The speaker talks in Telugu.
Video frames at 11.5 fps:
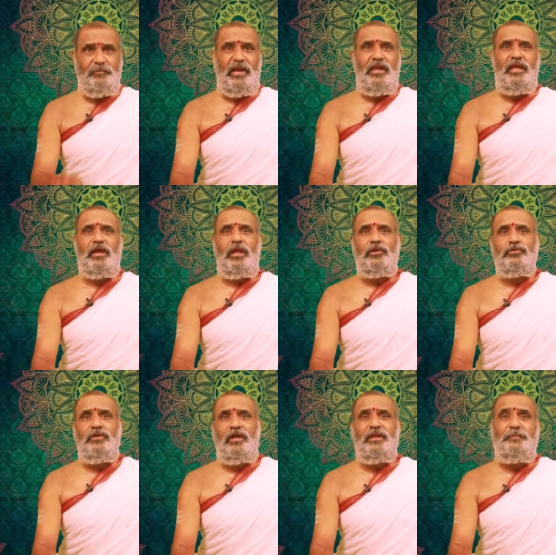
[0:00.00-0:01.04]
మళ్ళీ
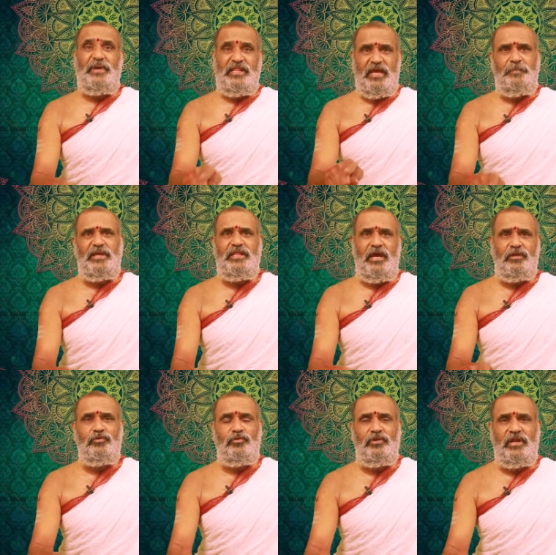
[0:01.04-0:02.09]
కలుద్దామని పదే పదే
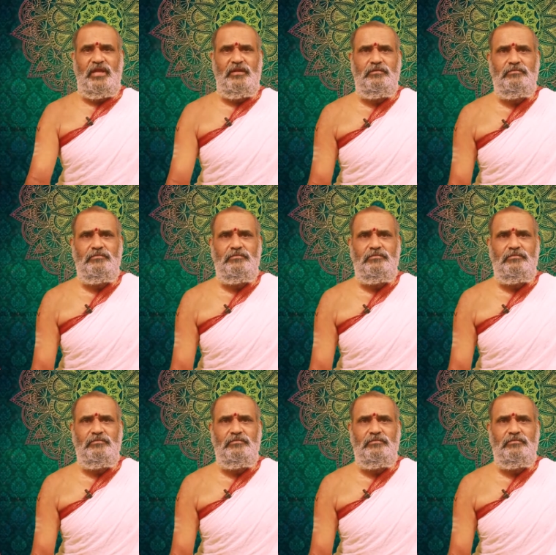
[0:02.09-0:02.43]
అనుకున్నాయి